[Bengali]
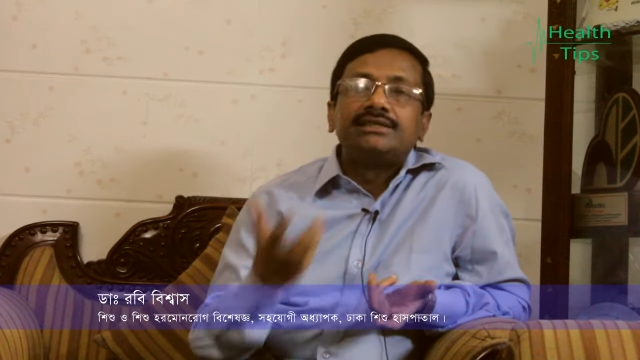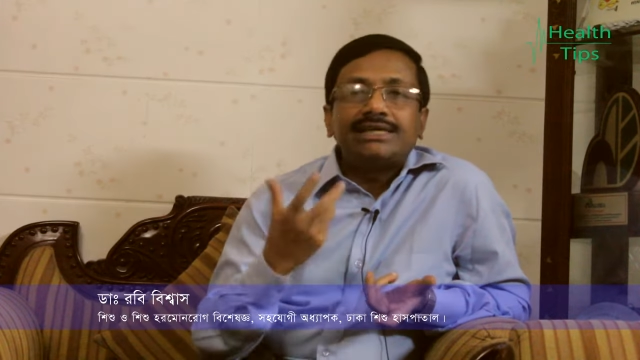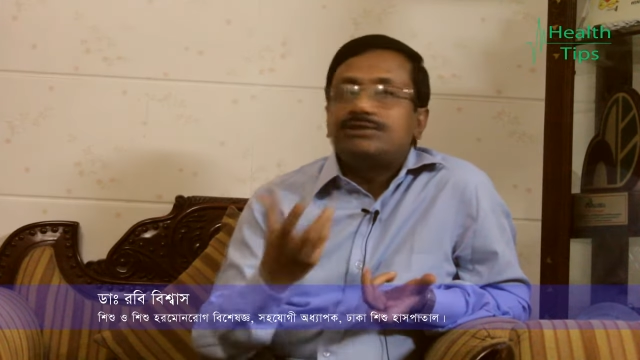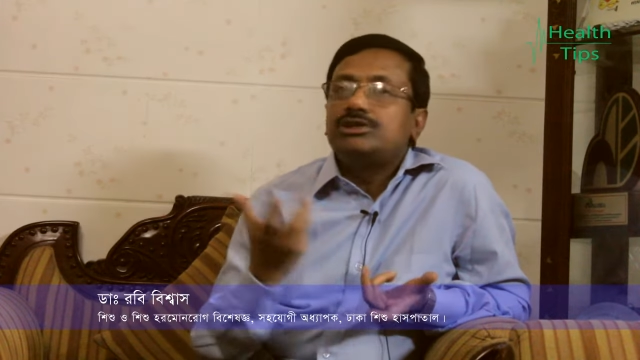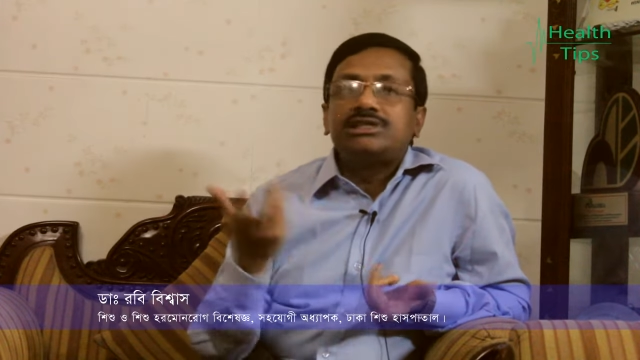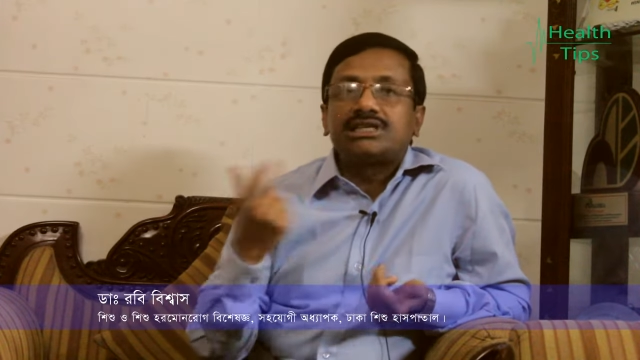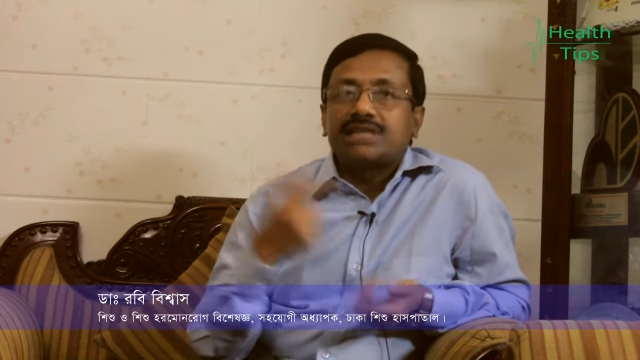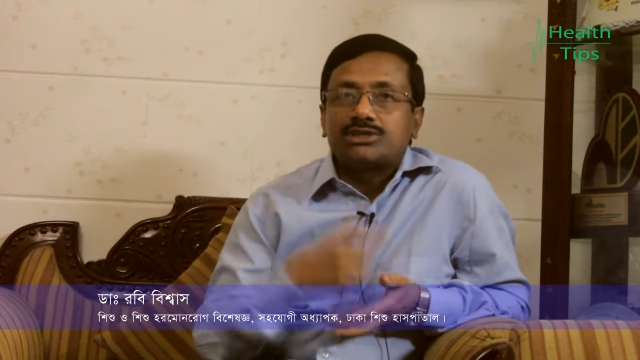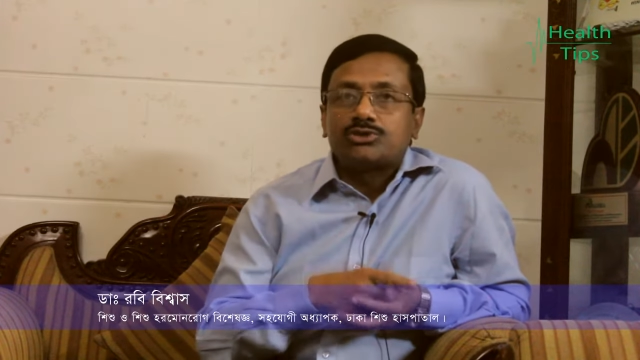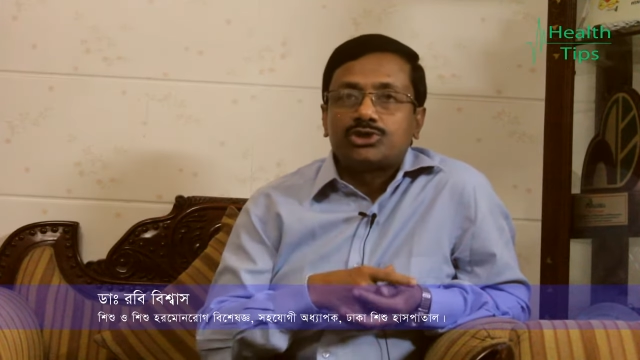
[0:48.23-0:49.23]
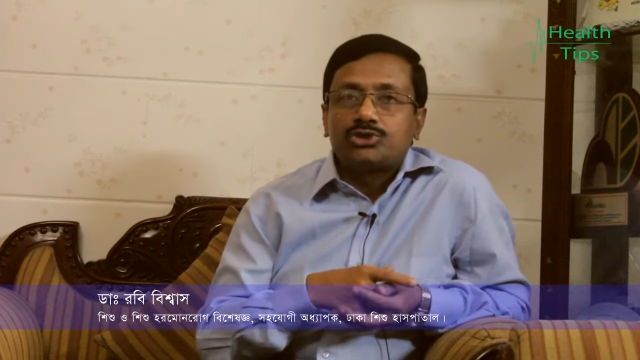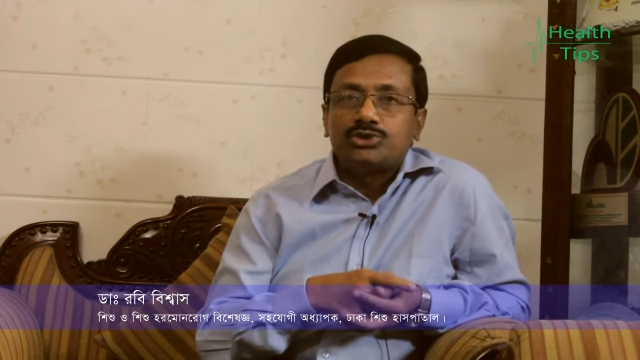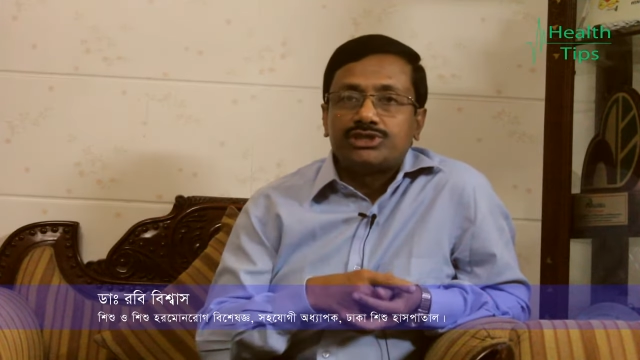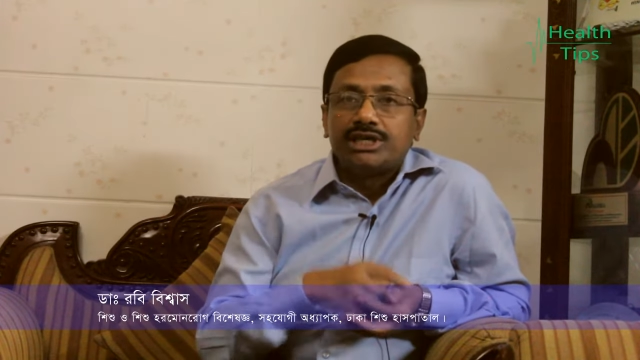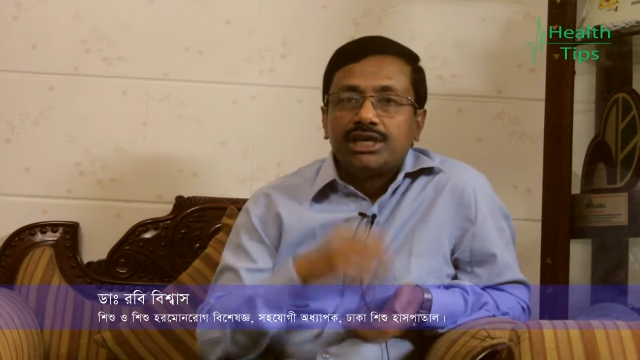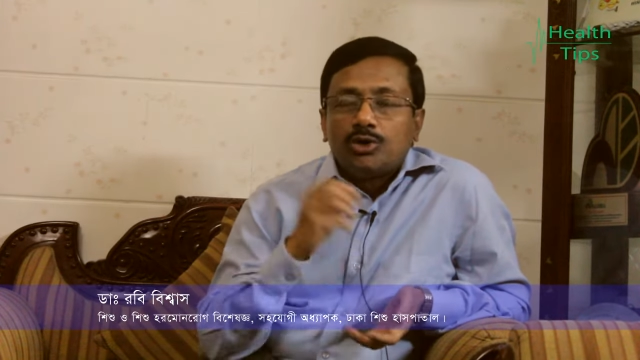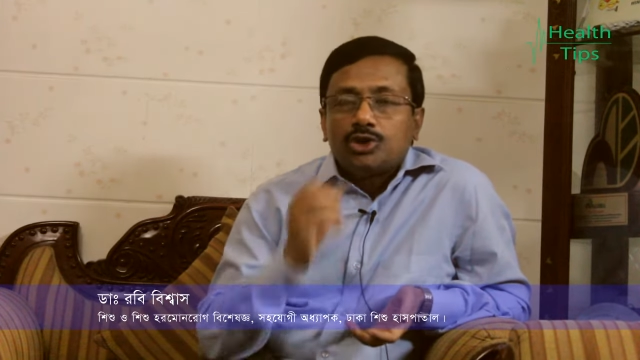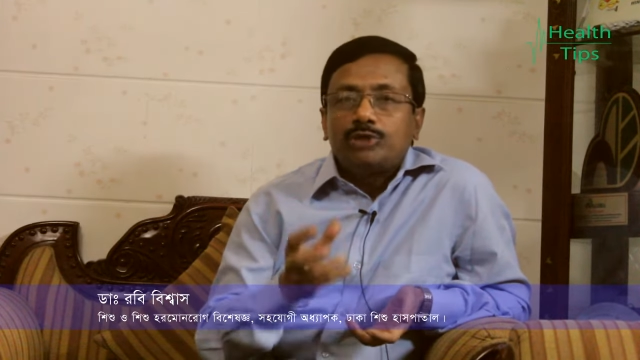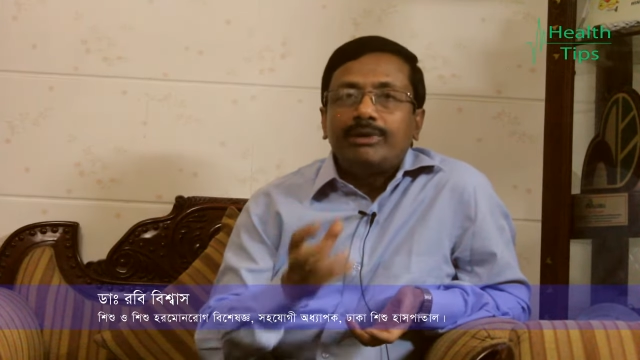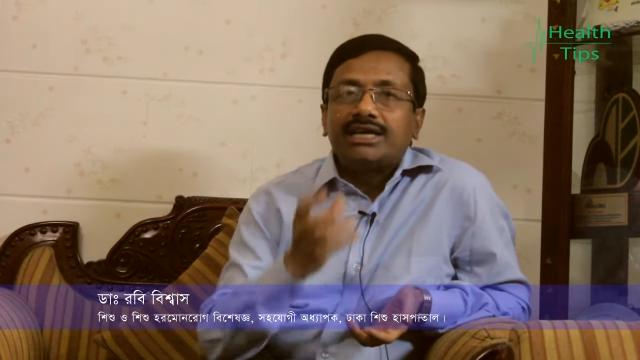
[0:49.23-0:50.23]
যার জন্য তার শ্বাসকষ্ট হচ্ছে
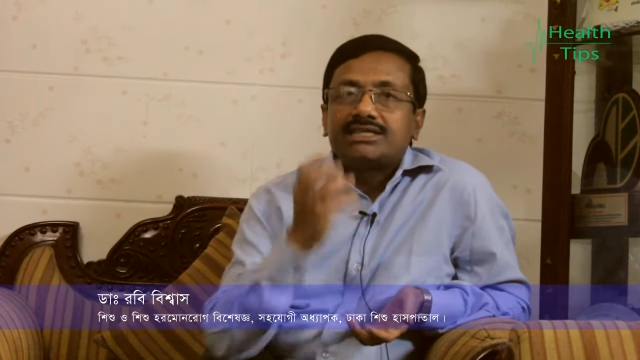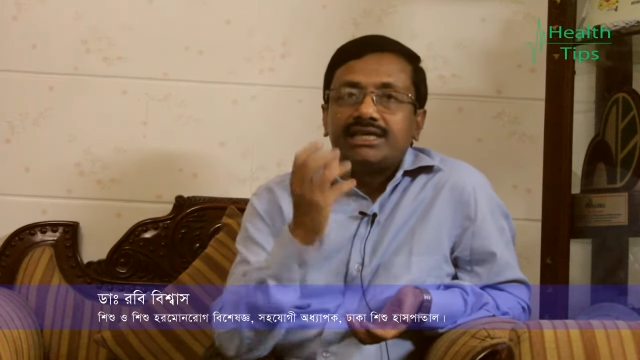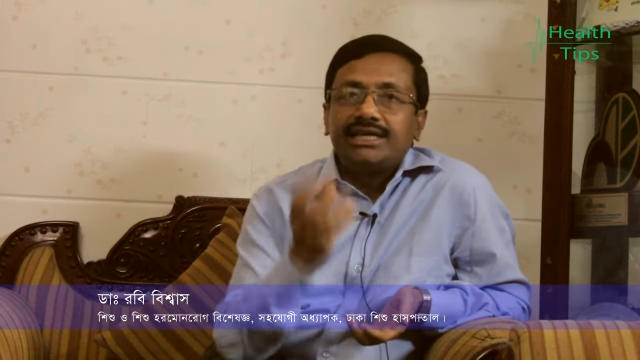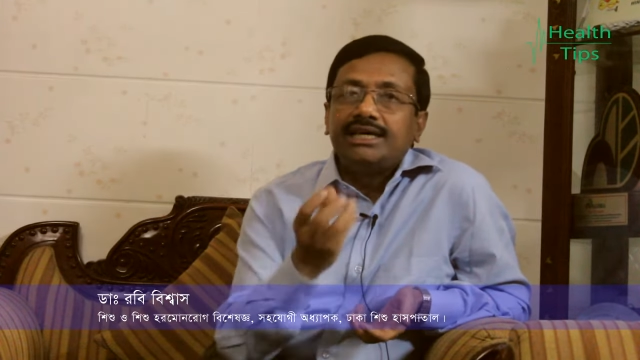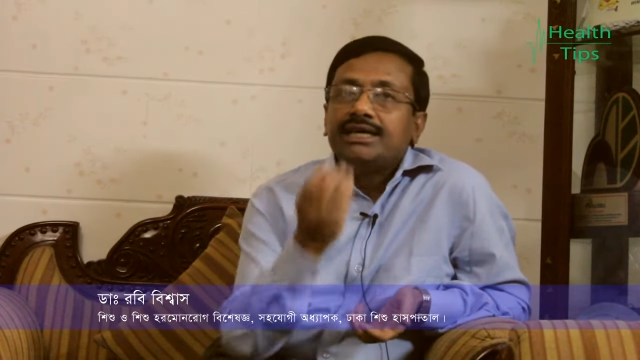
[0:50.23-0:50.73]
অথবা সে